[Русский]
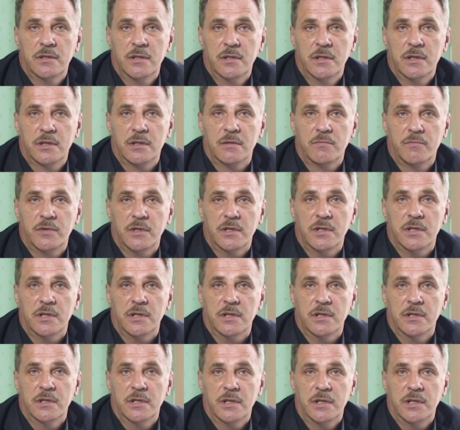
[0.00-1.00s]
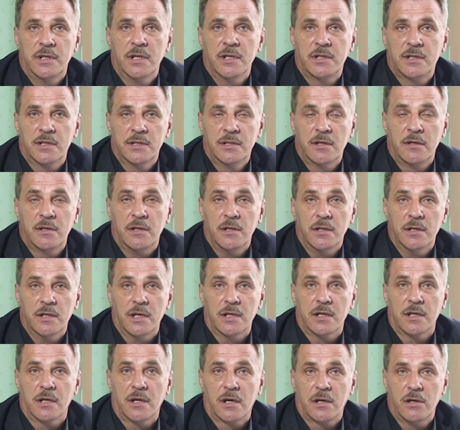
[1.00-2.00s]
Это был и детский зрительный
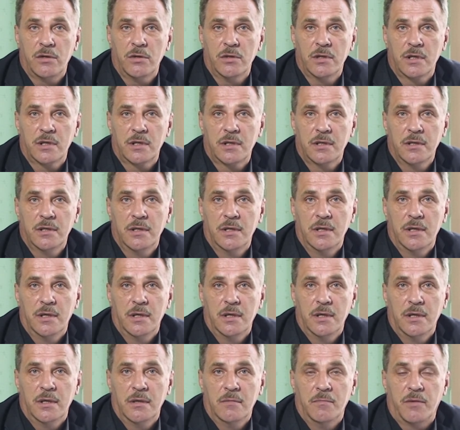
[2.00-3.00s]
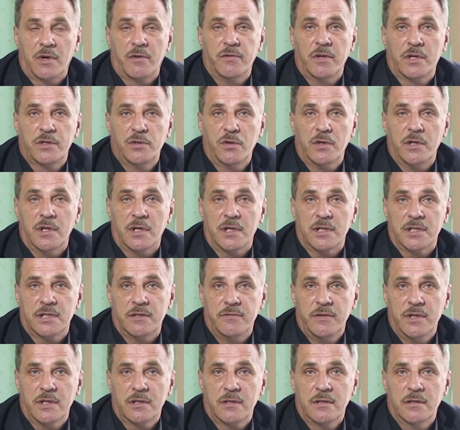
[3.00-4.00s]
лагерь «Орленок», профилакторий
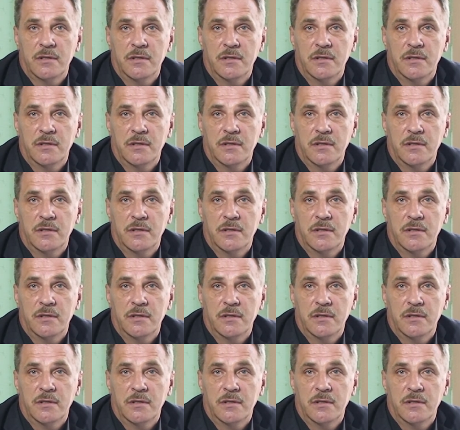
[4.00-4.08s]
«Рассвет».